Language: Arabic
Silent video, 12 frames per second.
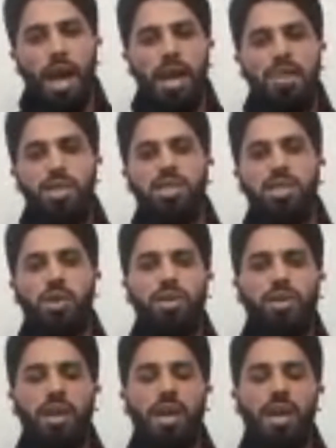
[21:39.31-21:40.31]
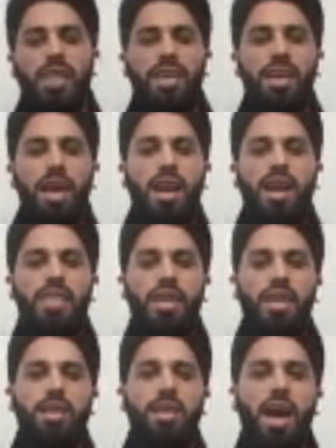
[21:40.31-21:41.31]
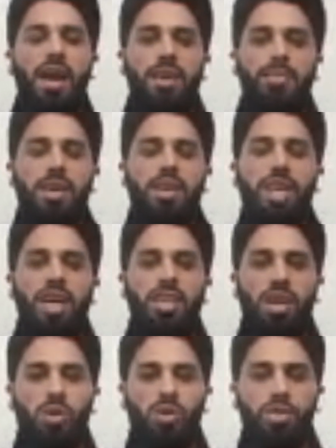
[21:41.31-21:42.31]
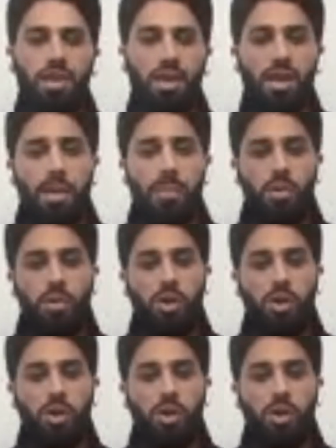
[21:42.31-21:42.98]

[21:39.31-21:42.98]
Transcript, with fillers: الجيش الوطني الذي الذي دحر ميليشيات الحوثي